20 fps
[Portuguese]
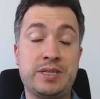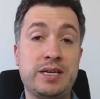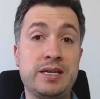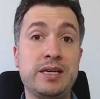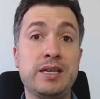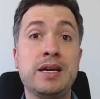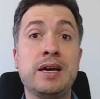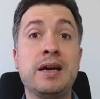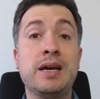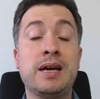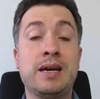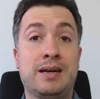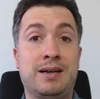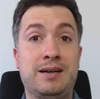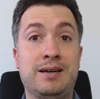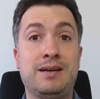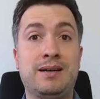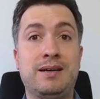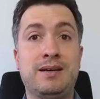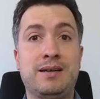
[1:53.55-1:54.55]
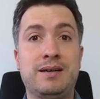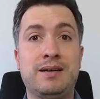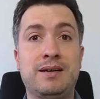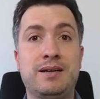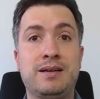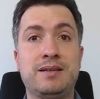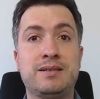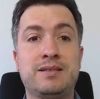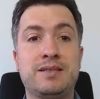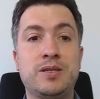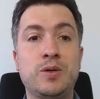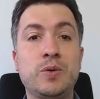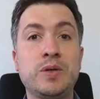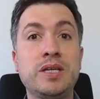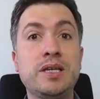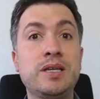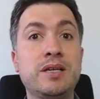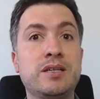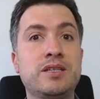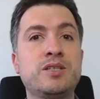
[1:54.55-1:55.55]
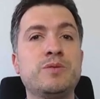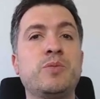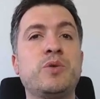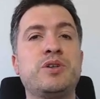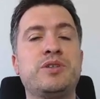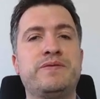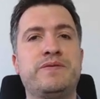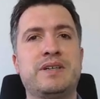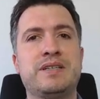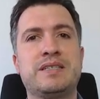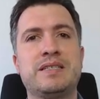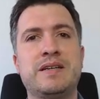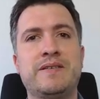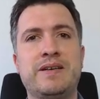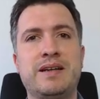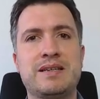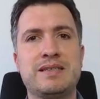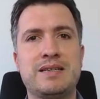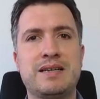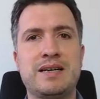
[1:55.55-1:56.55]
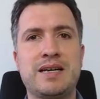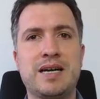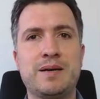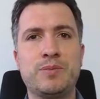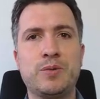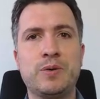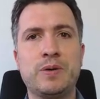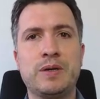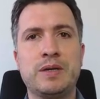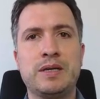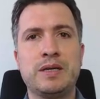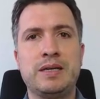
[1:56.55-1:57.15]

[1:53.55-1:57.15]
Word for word: E aí a, a, as teorias de motivação elas acabam